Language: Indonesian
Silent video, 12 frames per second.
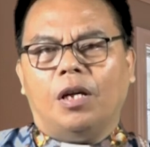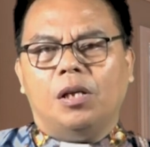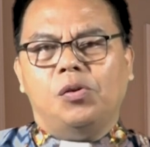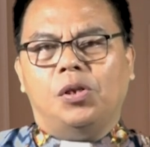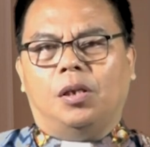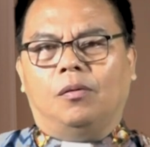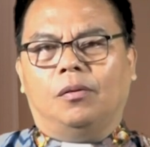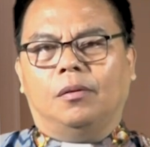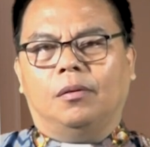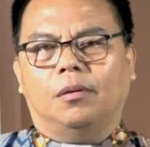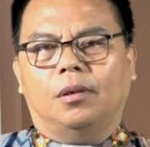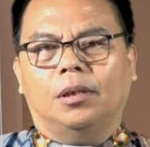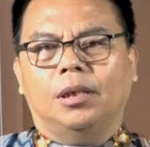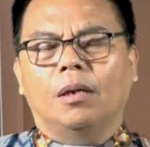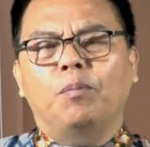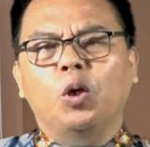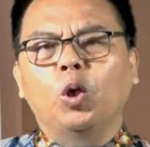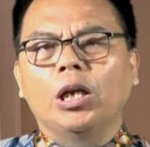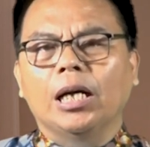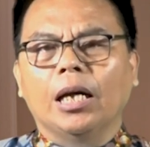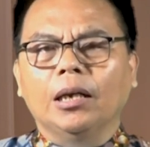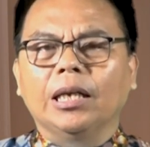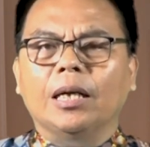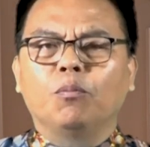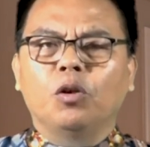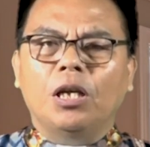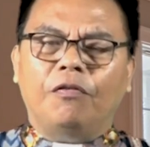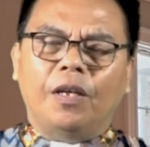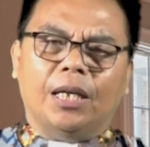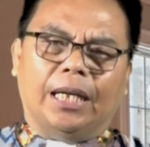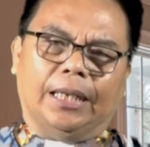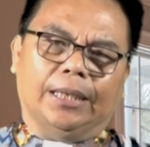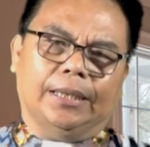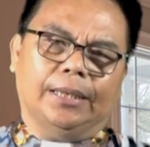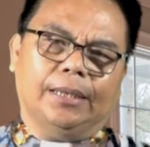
Farisi yang penuh dengan kemunafikan